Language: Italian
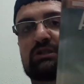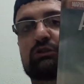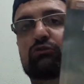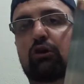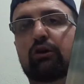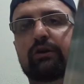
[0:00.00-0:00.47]

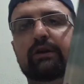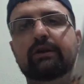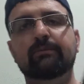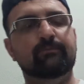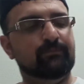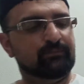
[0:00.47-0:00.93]
di
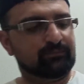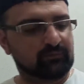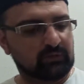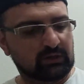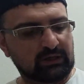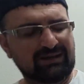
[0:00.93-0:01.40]
Thor,
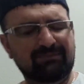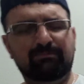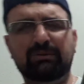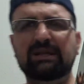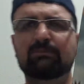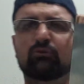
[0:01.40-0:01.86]
il
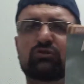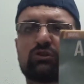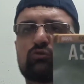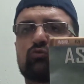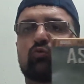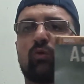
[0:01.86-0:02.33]
primo
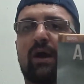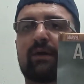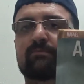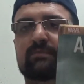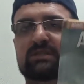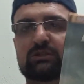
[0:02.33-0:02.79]
di
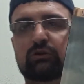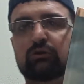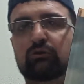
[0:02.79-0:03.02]
due, se non